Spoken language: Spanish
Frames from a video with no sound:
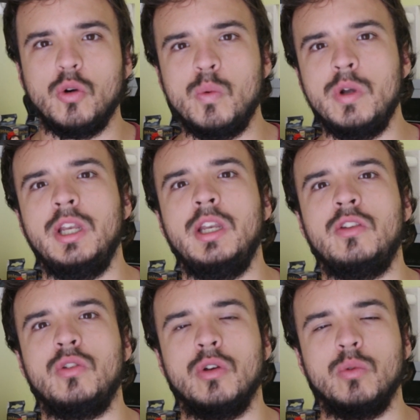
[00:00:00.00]
un
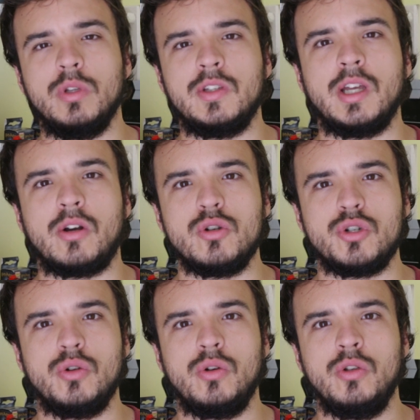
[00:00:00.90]
inicio, un
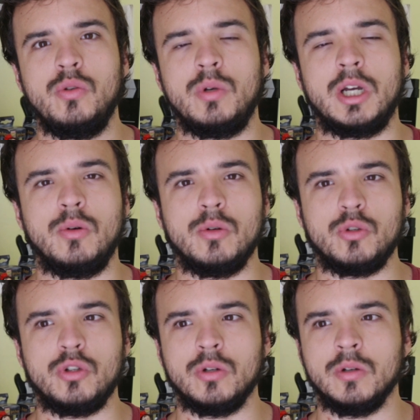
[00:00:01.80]
desarrollo y una
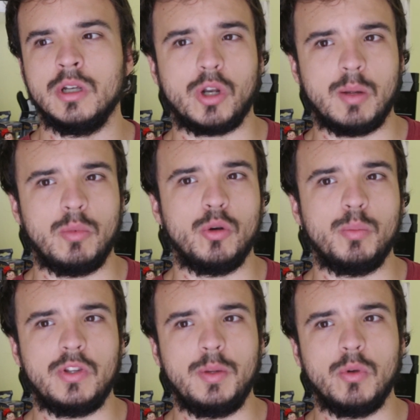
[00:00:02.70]
conclusión. Por ejemplo, en un
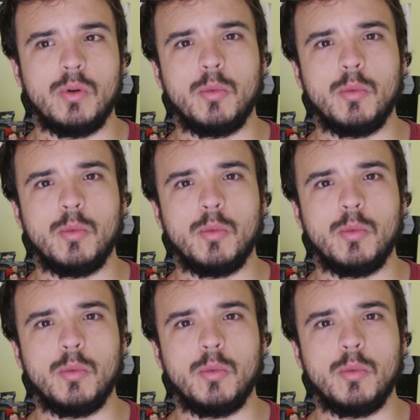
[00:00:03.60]
principio